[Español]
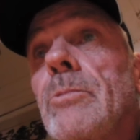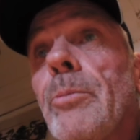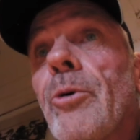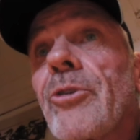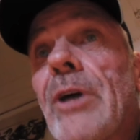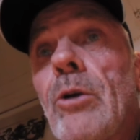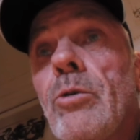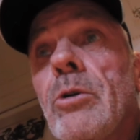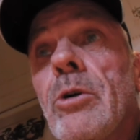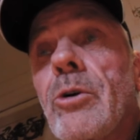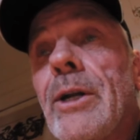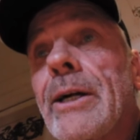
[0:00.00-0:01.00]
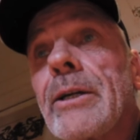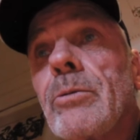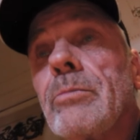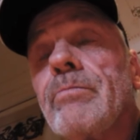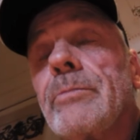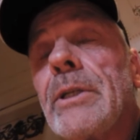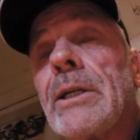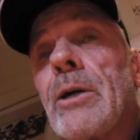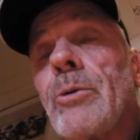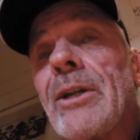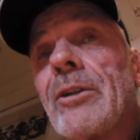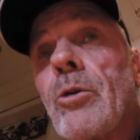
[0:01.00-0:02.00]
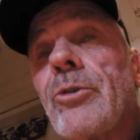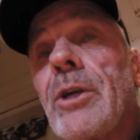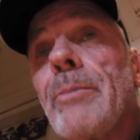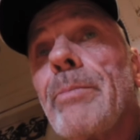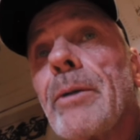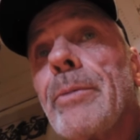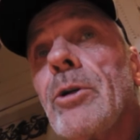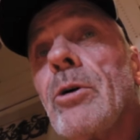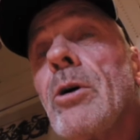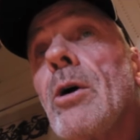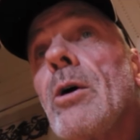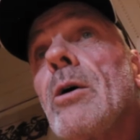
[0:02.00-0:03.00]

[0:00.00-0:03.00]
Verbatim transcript: no por salud, ¿no? ojalá que tenga buena salud siempre, pero